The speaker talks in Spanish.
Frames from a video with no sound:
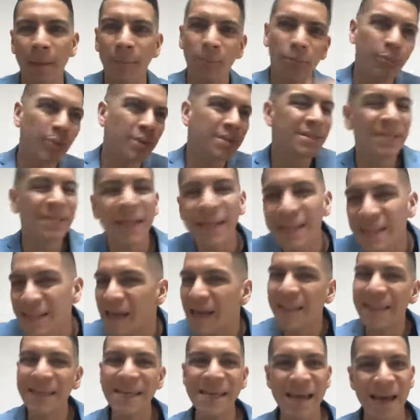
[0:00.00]
pues es el
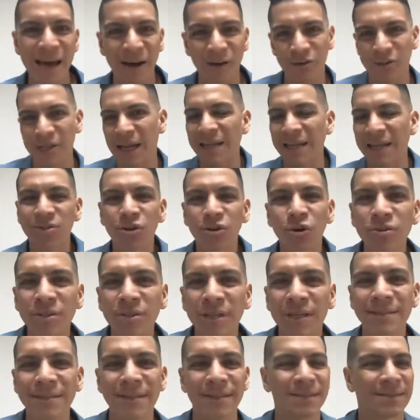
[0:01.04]
día a día, o sea, las
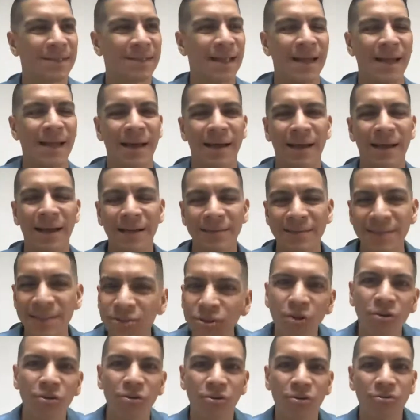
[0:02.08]
cosas este, así
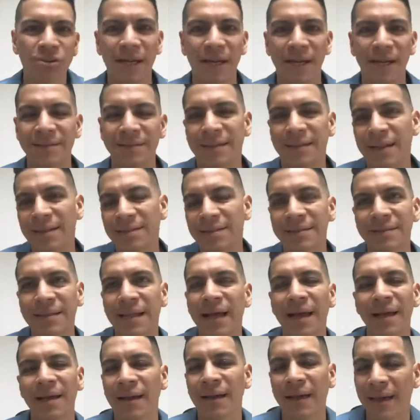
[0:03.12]
son, o sea, el estrés
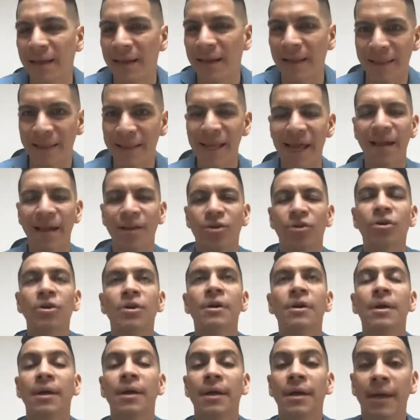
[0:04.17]
está eh, a diario.
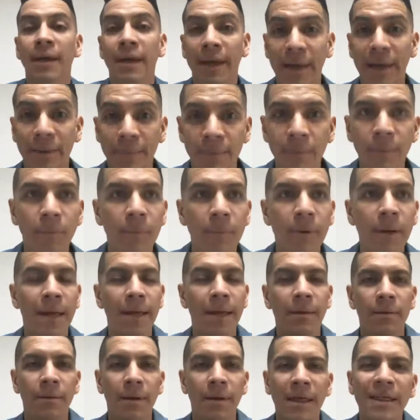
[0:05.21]
Eh,
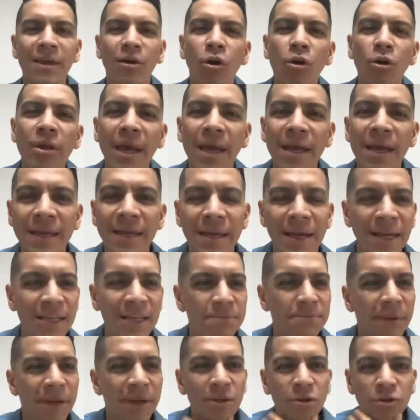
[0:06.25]
eh, le digo, oye, ¿y el
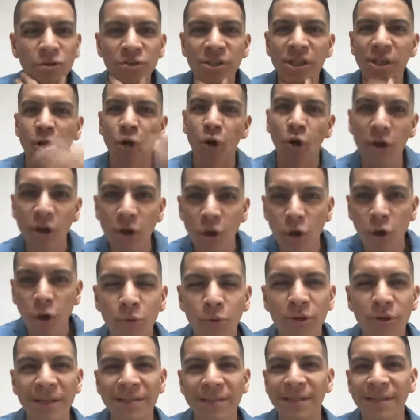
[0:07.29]
aspecto psicológico
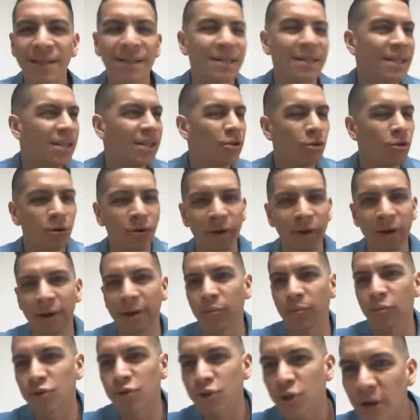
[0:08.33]
te has sentido eh,
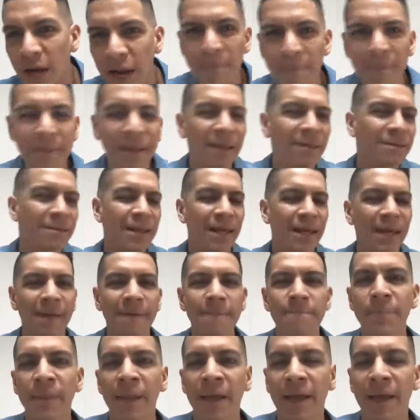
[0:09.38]
emocionalmente?
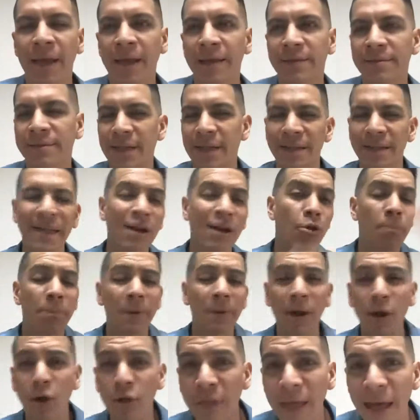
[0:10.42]
Este, ¿Te han
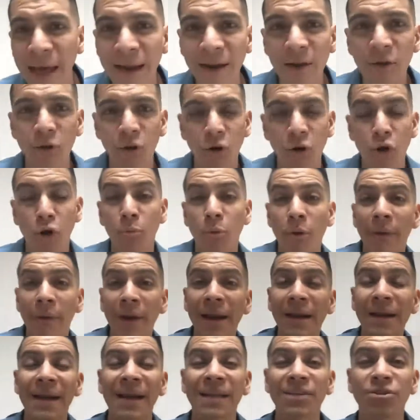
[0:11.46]
operado de algo? ¿Cómo va
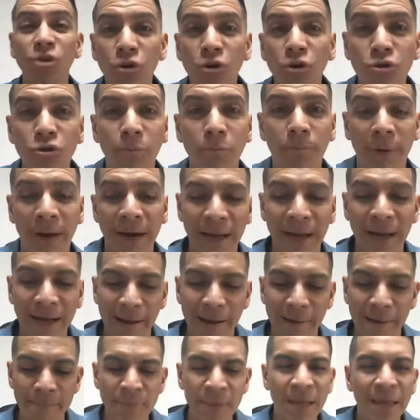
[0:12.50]
la relación con tu
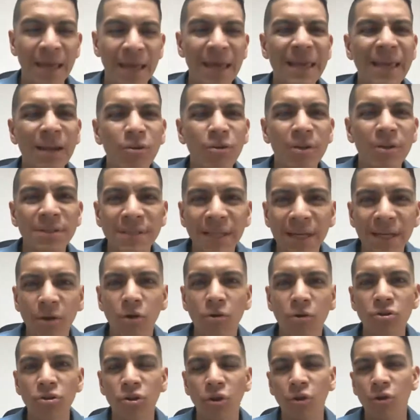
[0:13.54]
pareja? ¿Qué quiero decir
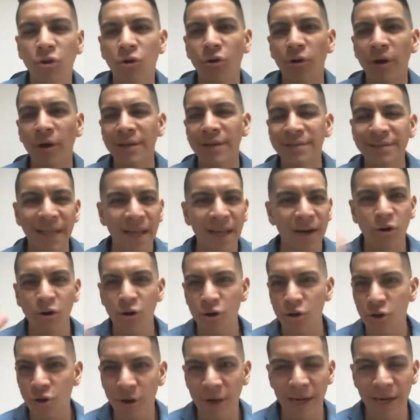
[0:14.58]
con todo este
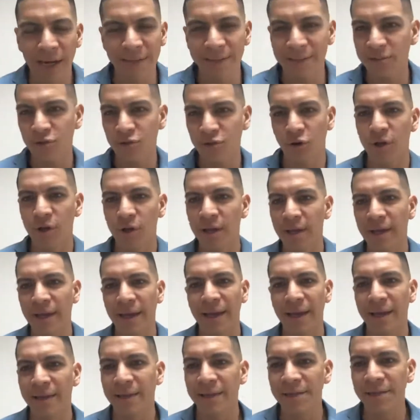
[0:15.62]
rollo que les estoy
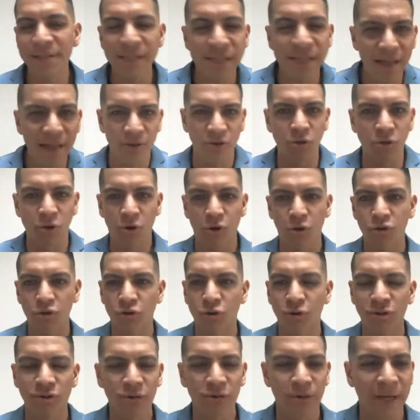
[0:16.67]
diciendo, con
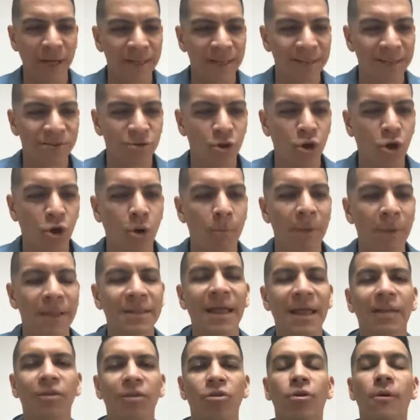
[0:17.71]
todo esto que les estoy
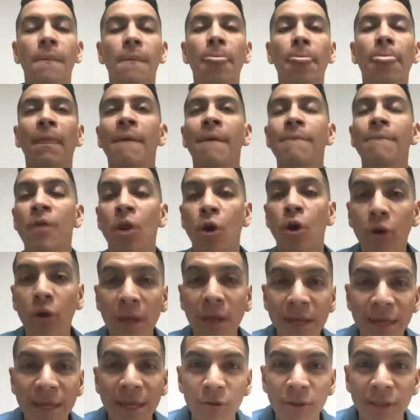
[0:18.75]
comentando? Lo
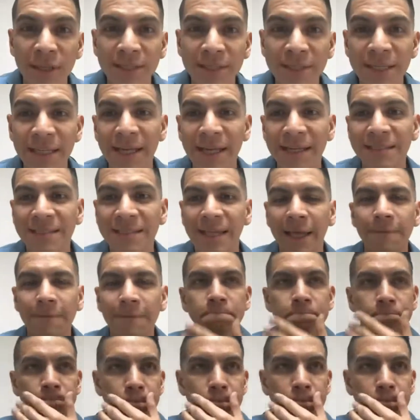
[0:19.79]
que quiero decir es que